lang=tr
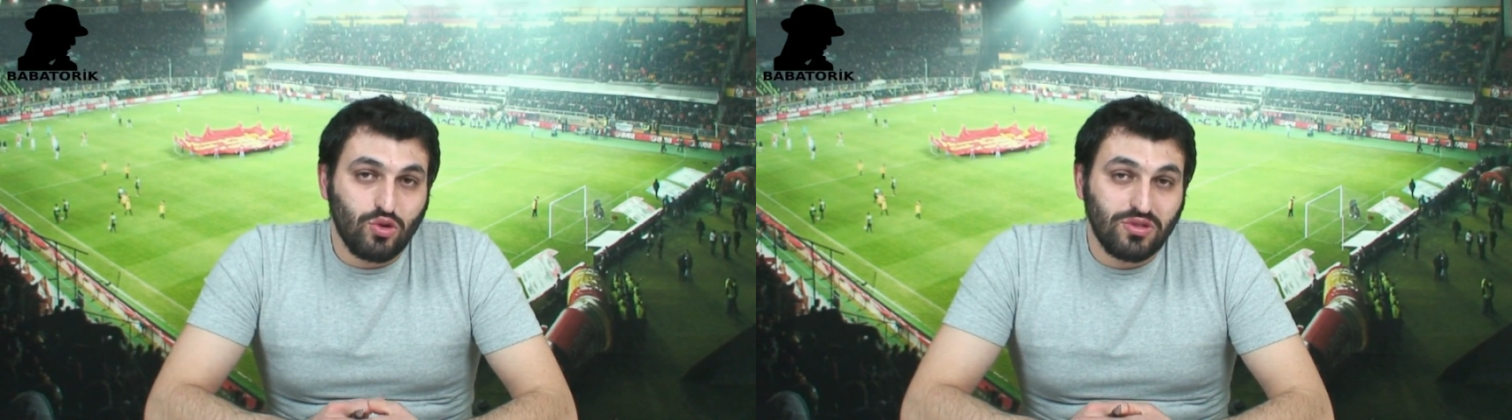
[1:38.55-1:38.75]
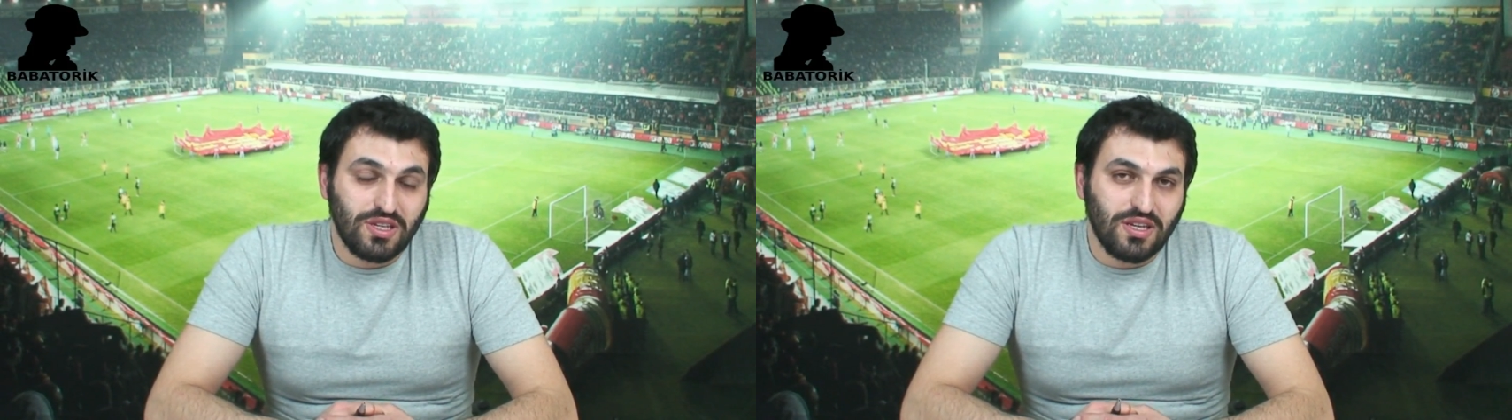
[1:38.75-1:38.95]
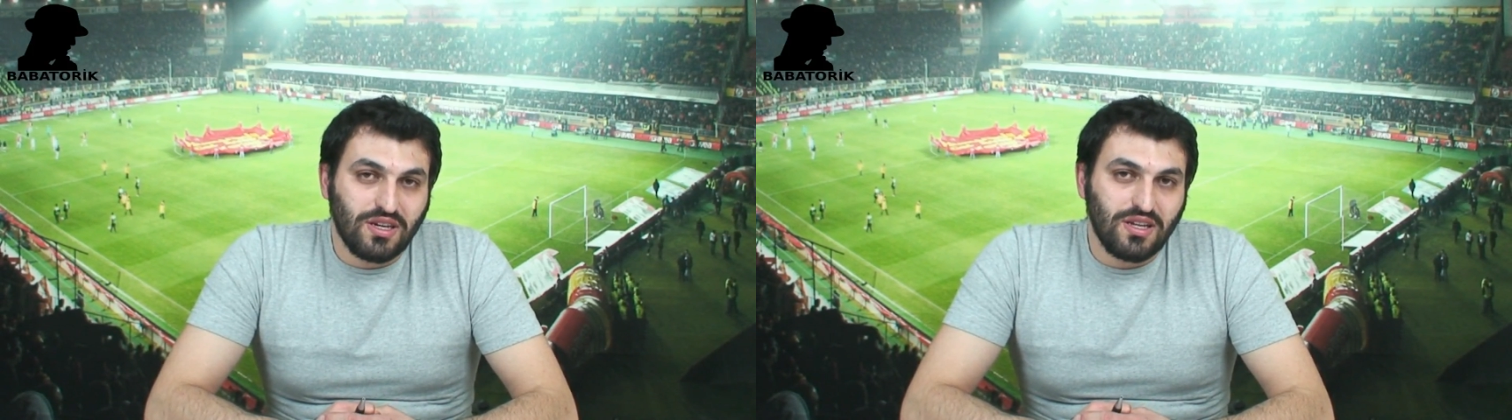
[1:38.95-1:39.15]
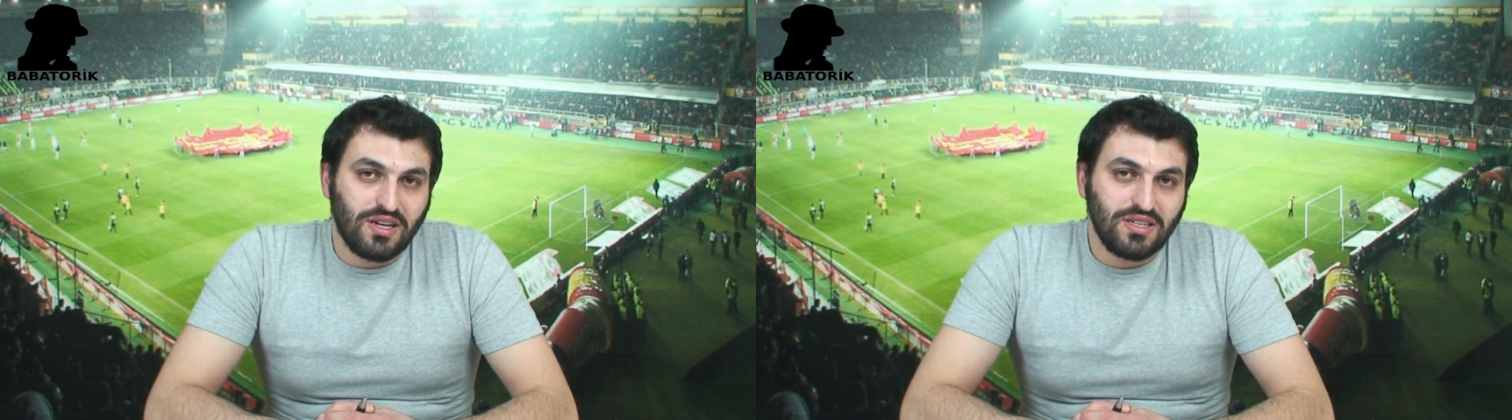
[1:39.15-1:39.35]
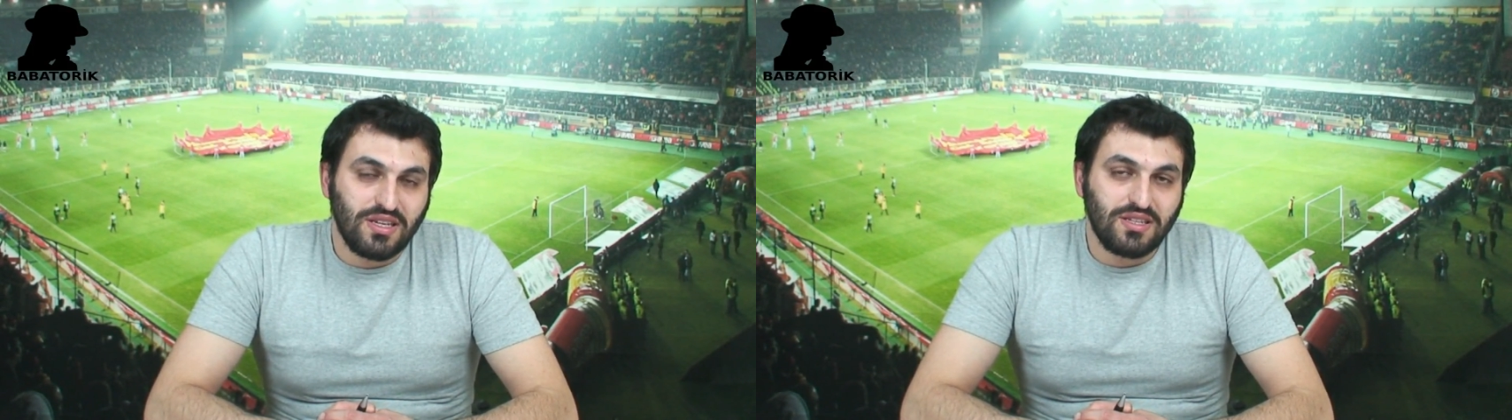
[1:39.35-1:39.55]
son
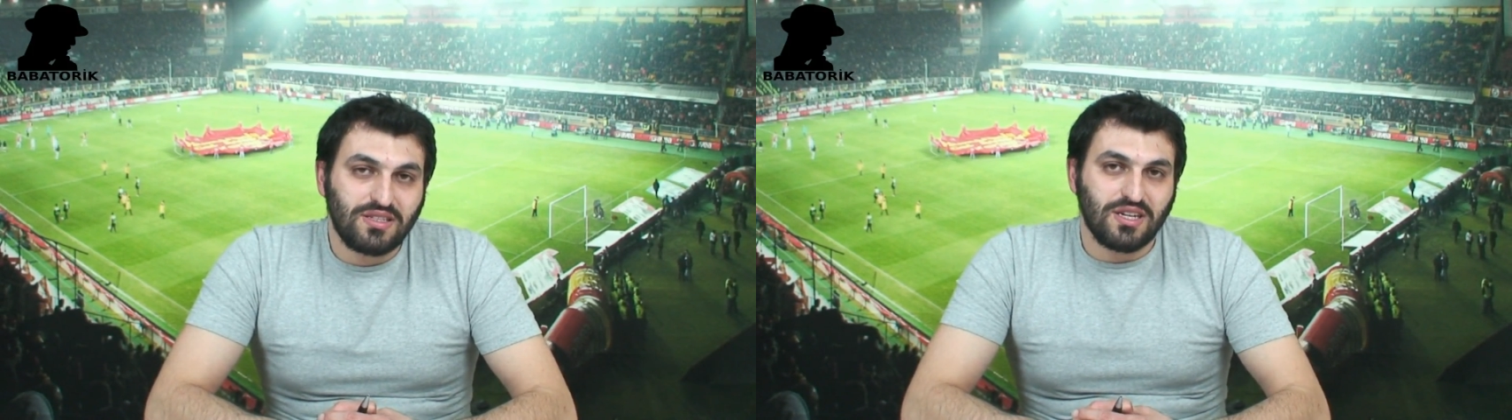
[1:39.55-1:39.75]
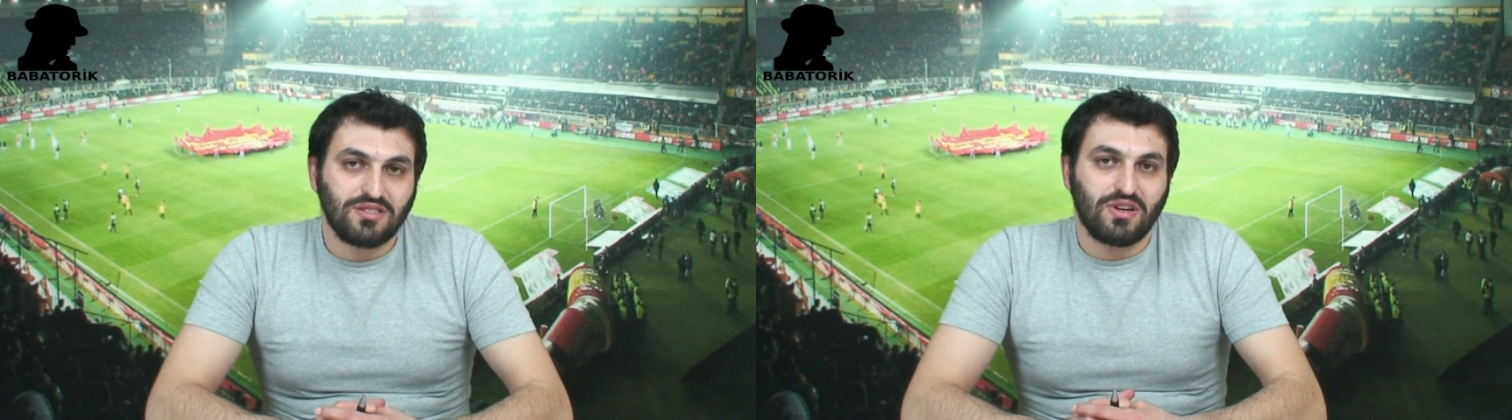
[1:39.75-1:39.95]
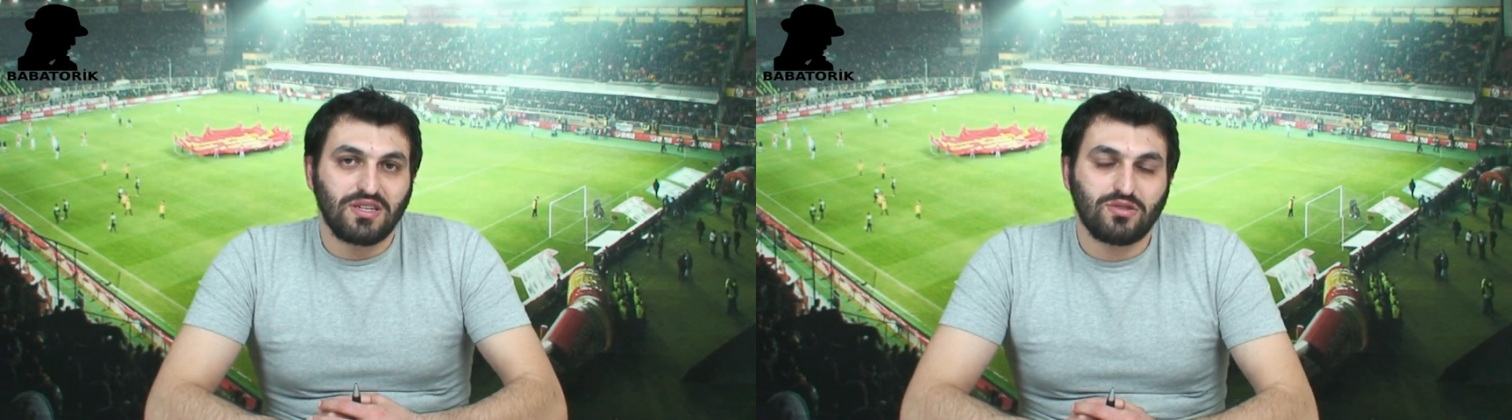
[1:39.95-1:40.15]
dakikalarda yeni transfer